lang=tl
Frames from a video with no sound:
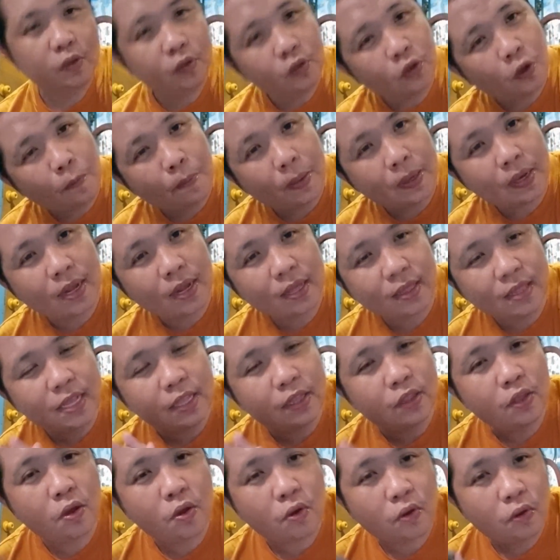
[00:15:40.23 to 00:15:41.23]
So pag
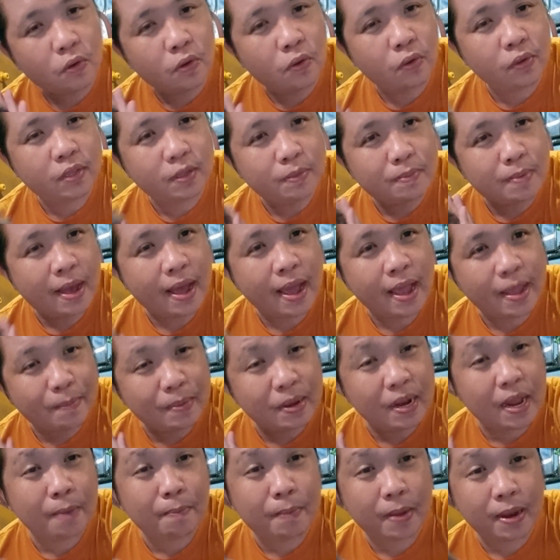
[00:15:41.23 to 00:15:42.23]
nandito ako sa bahay,
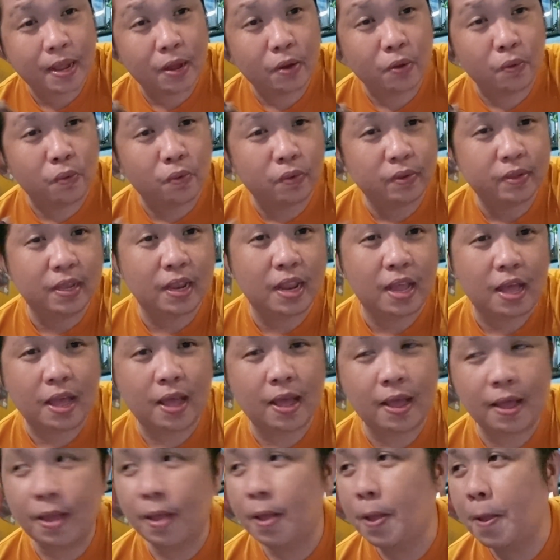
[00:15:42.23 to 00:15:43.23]
pinapalaro ko sila.
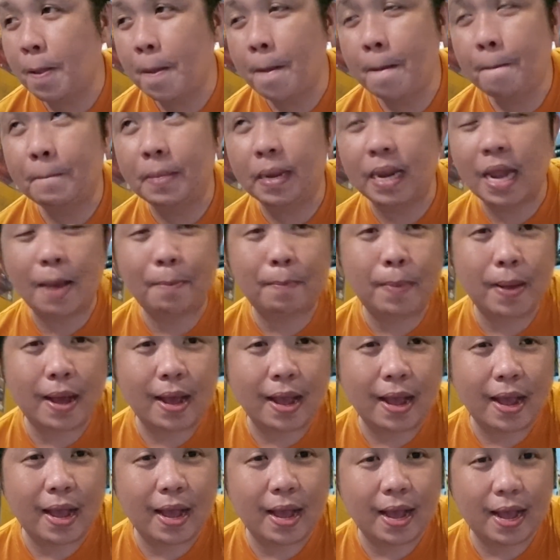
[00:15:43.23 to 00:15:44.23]

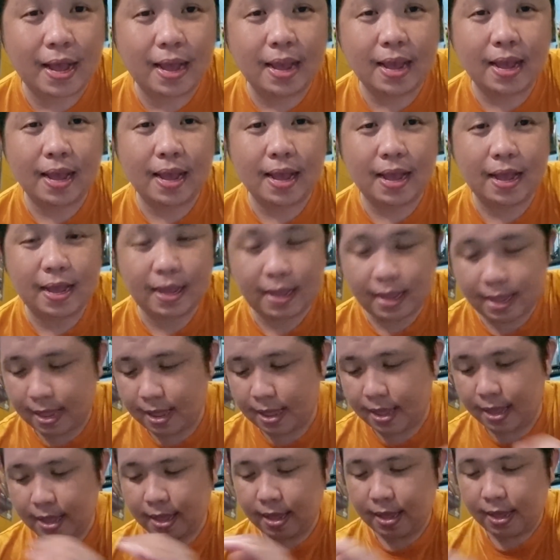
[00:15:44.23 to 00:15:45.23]
Pinapa
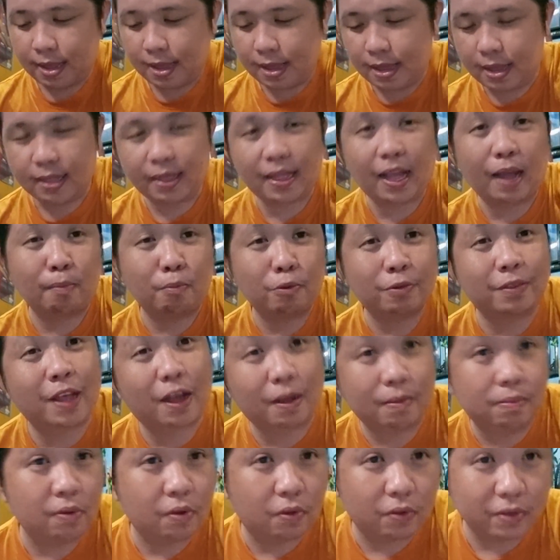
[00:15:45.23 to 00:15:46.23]

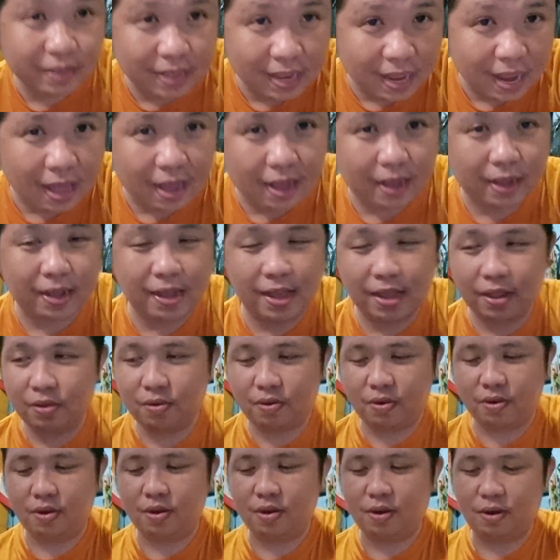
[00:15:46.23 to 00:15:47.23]
takbo-takbo ko sila,
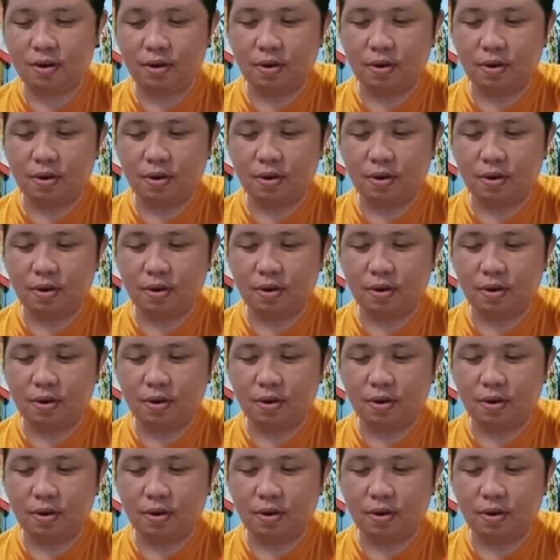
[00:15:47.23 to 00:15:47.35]
ganun.